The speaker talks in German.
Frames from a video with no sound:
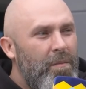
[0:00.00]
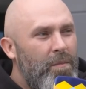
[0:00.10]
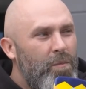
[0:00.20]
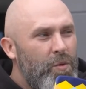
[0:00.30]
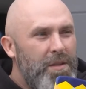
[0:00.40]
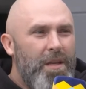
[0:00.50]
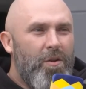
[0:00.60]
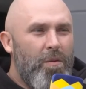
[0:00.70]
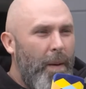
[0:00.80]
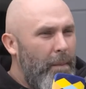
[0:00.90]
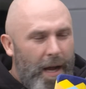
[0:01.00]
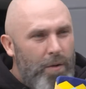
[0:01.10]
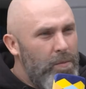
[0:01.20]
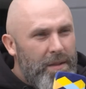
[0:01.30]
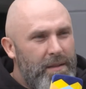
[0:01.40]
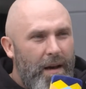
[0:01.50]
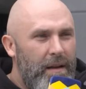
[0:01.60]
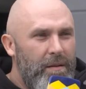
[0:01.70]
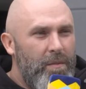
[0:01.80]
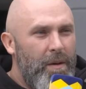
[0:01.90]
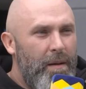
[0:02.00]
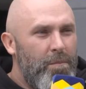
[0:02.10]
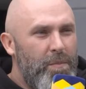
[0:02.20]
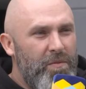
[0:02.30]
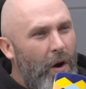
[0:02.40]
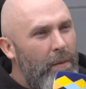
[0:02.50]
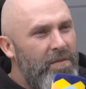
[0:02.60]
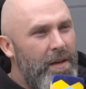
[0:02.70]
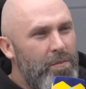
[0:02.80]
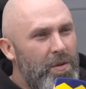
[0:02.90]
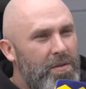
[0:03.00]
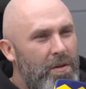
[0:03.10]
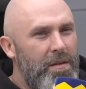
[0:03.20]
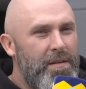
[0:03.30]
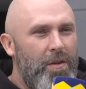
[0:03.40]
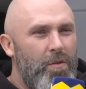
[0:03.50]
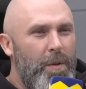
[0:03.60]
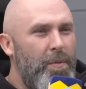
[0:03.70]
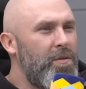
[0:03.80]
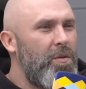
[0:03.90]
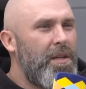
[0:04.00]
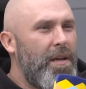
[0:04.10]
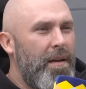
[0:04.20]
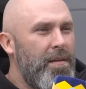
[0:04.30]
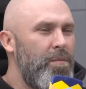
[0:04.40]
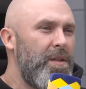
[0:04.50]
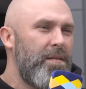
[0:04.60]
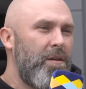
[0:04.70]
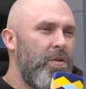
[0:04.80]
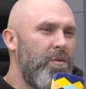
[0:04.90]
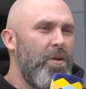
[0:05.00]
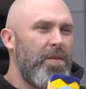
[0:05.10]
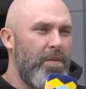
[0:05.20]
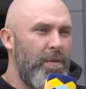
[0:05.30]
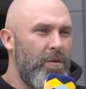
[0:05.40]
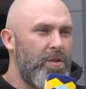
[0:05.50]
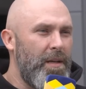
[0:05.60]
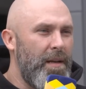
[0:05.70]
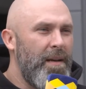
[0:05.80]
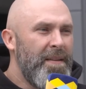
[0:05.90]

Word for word: Musik und mein Album, das gerade ähm, beworben werden muss, sondern es geht um die Persönlichkeiten, die mit dieser Kultur in Verbindung stehen.